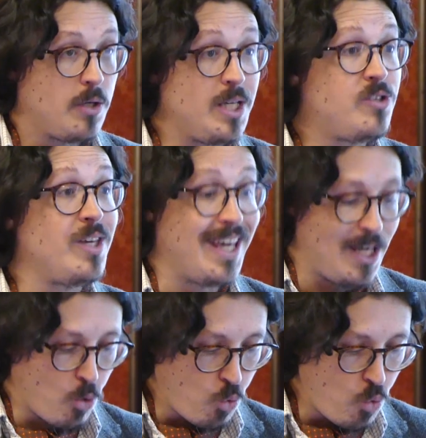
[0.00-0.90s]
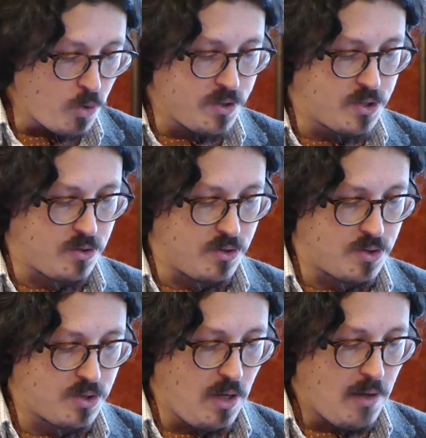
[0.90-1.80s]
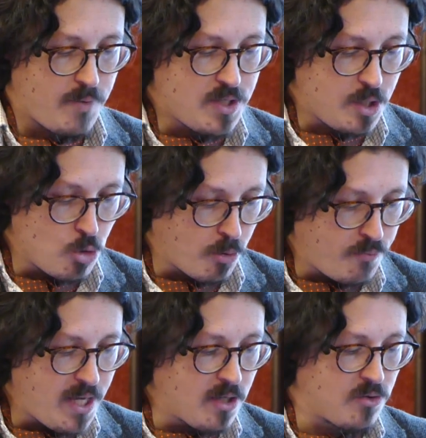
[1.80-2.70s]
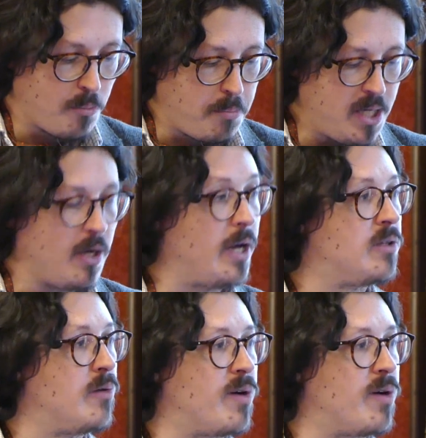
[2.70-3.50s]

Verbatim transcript: Nicht die EU ist es, welche die überwiegende Mehrheit der